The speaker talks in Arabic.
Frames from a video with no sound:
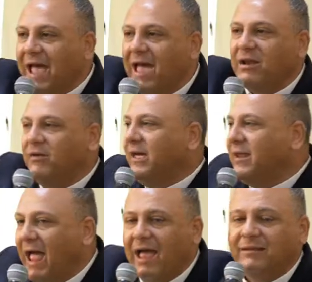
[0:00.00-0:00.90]
غير
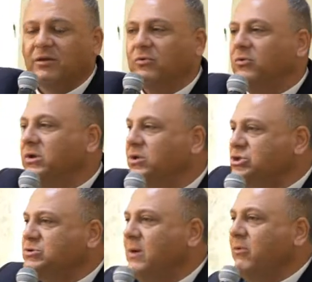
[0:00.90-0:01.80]
غير عادي
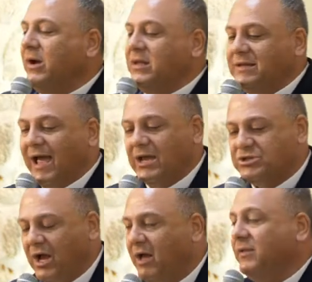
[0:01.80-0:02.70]
ويشبه
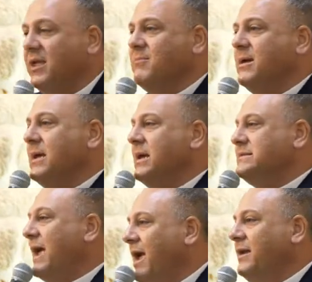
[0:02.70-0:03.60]
انتعاش عظيم
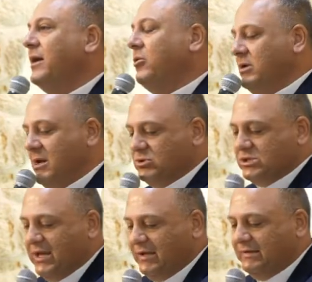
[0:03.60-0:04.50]
اذا احنا كنا
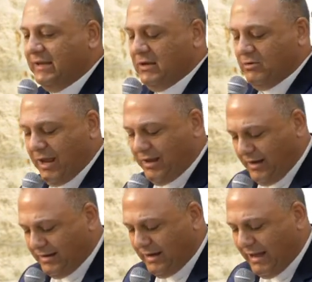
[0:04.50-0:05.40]
مستعدين وكان
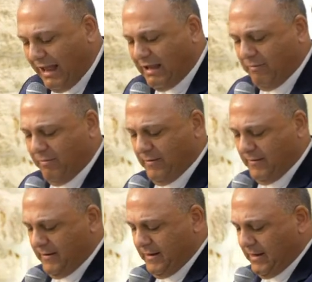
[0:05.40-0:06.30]
عندنا القلب
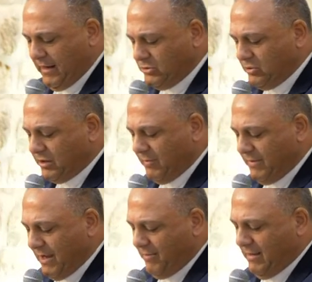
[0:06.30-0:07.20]
انه
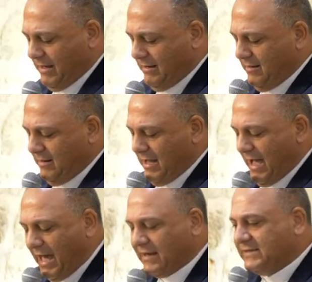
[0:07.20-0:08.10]
الرب يعمل
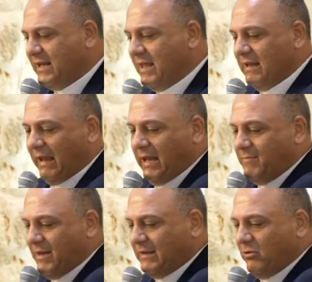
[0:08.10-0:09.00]
ارسل
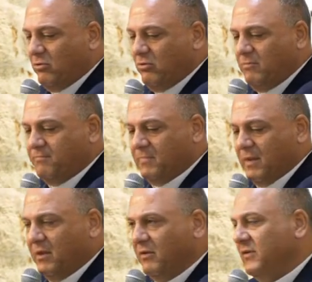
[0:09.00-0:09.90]
كلمته
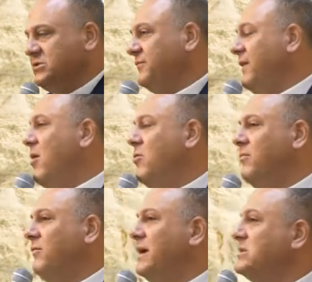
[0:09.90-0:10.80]

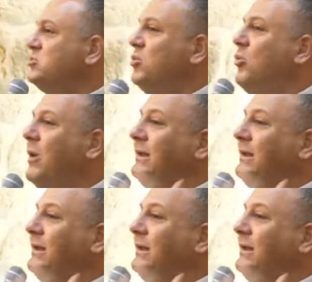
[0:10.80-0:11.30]
فشفاهم فيسوع هو